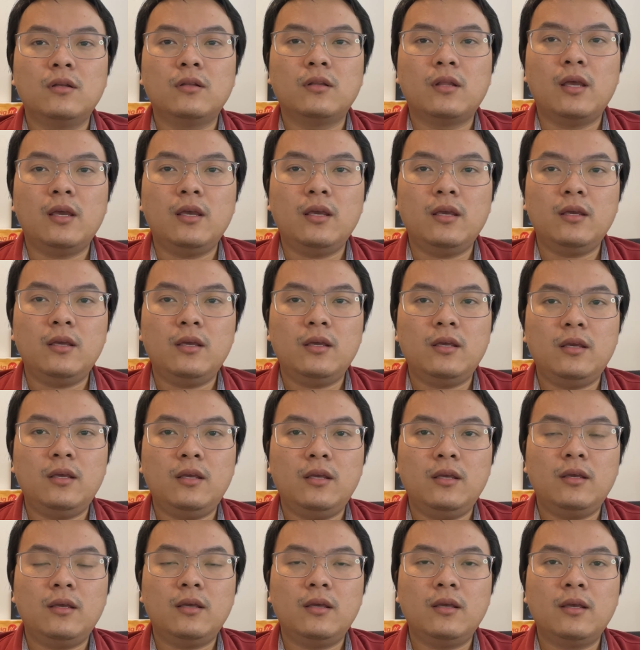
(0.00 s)

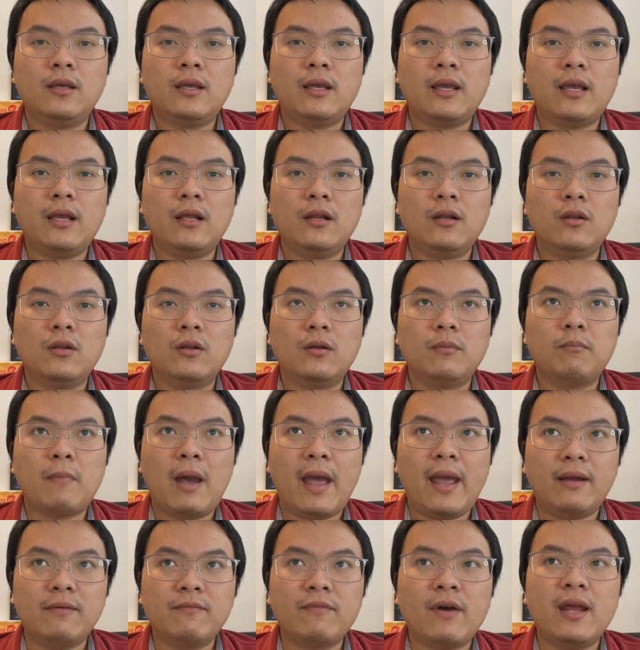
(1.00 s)
Thì
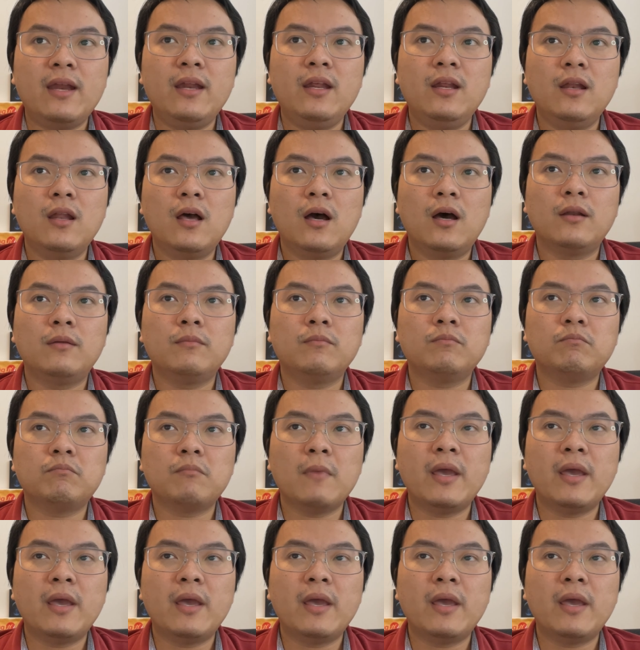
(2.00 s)
bạn phải đi lên,